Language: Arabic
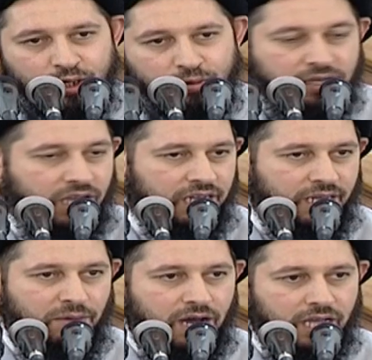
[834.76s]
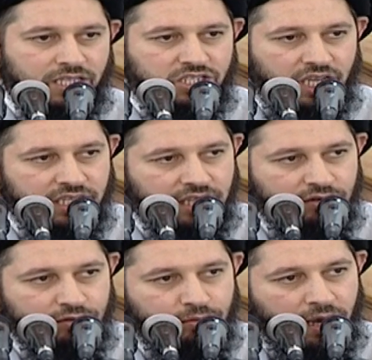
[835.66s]
وكان ما قد
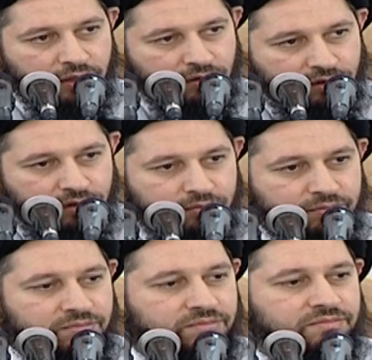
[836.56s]
شهده بعضكم